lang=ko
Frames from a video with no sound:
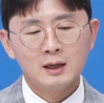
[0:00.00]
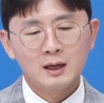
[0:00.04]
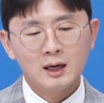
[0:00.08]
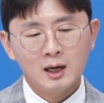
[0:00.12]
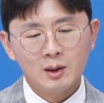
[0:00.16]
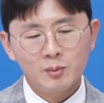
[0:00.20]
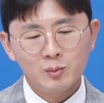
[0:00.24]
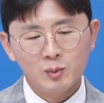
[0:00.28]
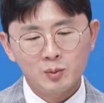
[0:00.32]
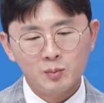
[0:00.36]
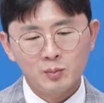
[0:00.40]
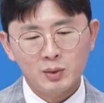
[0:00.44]

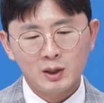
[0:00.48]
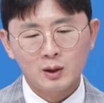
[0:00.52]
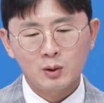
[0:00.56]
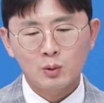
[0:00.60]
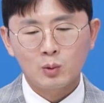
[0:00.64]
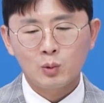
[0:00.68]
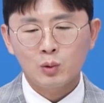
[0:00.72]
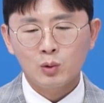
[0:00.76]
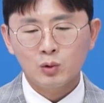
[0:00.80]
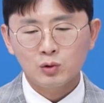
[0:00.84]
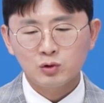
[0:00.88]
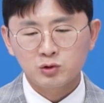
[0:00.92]
한 번
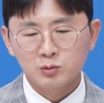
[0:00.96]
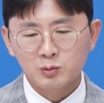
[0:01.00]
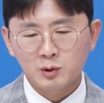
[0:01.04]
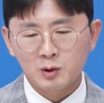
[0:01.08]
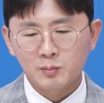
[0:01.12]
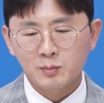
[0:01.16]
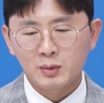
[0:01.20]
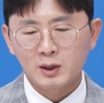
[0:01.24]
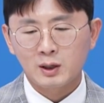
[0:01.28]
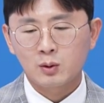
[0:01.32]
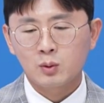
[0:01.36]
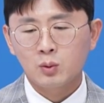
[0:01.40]
파고 두
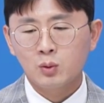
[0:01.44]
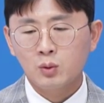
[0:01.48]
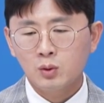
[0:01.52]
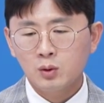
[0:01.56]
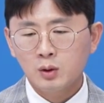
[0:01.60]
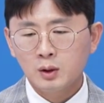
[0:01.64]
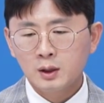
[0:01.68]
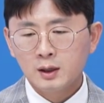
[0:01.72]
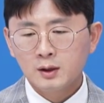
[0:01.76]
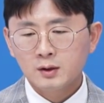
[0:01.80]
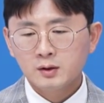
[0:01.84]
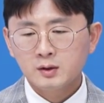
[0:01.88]
번
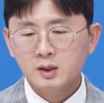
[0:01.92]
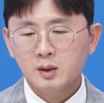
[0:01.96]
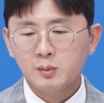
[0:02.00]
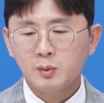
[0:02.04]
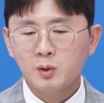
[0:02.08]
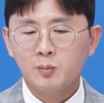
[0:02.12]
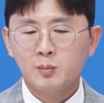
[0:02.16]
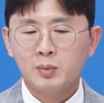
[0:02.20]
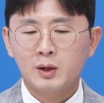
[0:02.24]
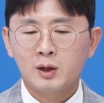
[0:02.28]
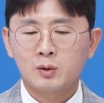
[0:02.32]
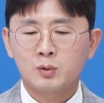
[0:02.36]
파고 세
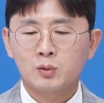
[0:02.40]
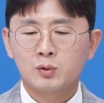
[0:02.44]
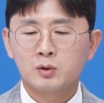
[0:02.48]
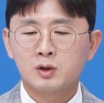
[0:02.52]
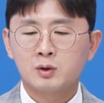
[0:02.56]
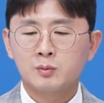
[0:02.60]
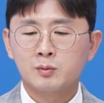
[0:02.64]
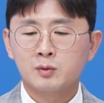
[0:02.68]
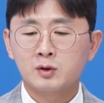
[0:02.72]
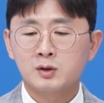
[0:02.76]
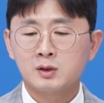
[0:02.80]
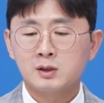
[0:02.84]
번 파고
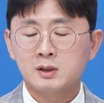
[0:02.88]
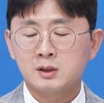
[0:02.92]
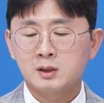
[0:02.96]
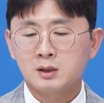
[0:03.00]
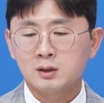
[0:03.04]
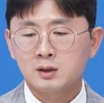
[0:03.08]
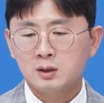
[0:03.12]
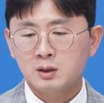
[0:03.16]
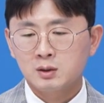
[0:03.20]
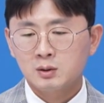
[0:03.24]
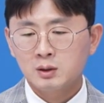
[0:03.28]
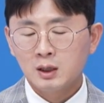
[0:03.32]
그러면서
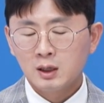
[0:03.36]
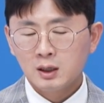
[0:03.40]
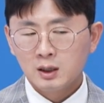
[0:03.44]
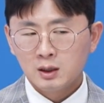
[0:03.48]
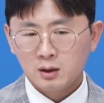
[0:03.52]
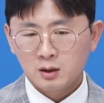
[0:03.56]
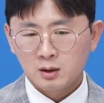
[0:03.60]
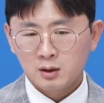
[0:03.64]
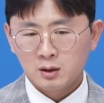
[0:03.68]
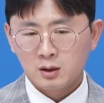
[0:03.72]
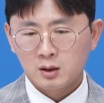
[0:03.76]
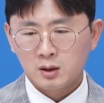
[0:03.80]
이제는
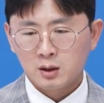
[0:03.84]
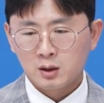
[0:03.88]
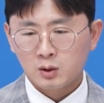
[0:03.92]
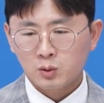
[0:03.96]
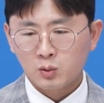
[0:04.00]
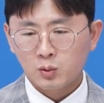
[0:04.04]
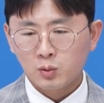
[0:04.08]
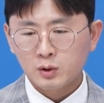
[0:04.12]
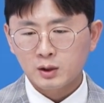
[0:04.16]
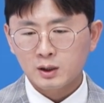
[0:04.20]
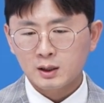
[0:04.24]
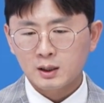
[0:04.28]
어
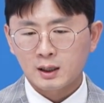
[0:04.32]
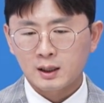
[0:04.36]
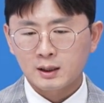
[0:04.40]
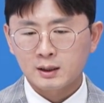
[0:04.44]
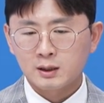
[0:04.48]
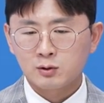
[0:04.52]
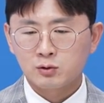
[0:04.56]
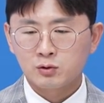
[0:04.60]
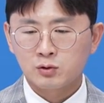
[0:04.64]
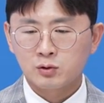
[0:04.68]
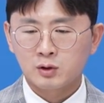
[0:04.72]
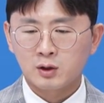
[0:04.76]
꼬리가
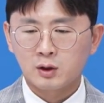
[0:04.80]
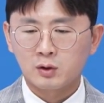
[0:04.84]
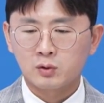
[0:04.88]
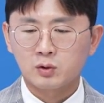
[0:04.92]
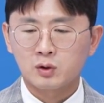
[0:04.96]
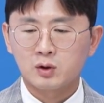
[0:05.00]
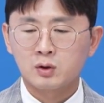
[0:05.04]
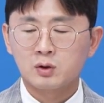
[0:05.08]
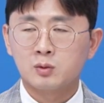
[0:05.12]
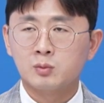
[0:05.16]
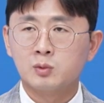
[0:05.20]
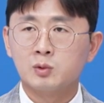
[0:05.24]
아니고
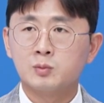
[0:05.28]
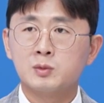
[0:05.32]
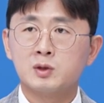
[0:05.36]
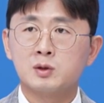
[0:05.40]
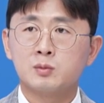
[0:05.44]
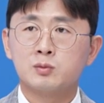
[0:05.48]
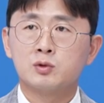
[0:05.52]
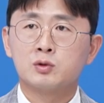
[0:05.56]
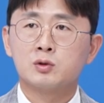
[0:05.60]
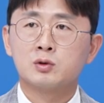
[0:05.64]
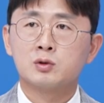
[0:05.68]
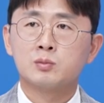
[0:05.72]
계속해서
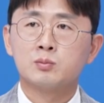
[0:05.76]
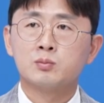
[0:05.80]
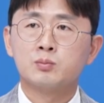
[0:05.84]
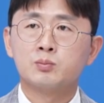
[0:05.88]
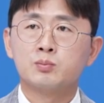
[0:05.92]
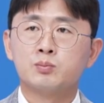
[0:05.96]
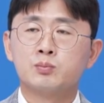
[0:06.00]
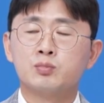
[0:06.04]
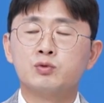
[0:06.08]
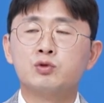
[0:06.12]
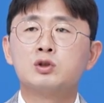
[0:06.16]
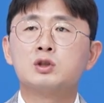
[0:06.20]
몸집으로 좀
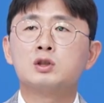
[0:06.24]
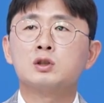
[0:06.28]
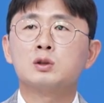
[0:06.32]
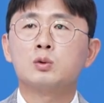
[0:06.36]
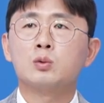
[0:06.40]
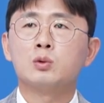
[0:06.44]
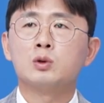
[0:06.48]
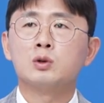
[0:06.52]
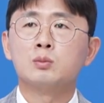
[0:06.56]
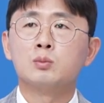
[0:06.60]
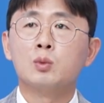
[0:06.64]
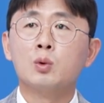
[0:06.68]

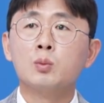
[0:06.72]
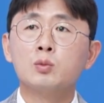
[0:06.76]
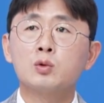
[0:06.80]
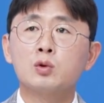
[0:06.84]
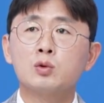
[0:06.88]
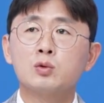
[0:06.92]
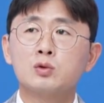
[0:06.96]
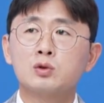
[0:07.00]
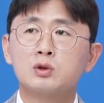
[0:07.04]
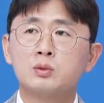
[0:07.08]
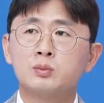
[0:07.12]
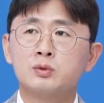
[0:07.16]
붙이고 있는
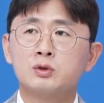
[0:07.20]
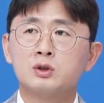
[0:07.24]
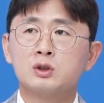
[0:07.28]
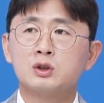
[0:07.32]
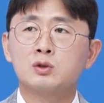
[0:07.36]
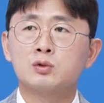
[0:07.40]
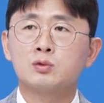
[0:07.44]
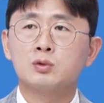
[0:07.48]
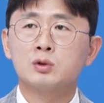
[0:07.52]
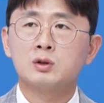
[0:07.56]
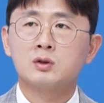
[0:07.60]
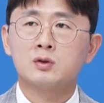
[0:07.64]
몸통으로
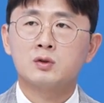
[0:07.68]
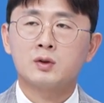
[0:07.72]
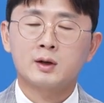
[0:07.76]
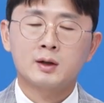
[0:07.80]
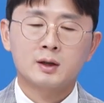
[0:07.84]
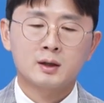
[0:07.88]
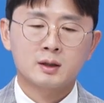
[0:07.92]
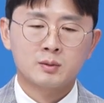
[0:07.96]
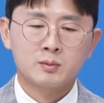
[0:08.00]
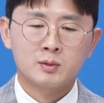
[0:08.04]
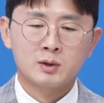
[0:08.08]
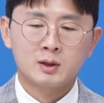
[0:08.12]
붙이고 있는
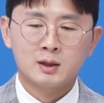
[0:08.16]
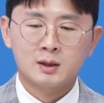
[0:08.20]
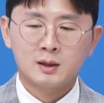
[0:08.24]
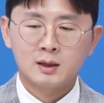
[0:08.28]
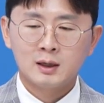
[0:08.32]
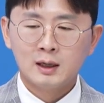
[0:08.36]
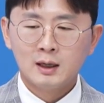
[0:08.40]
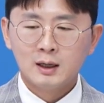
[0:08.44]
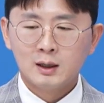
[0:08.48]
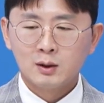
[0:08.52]
상황입니다.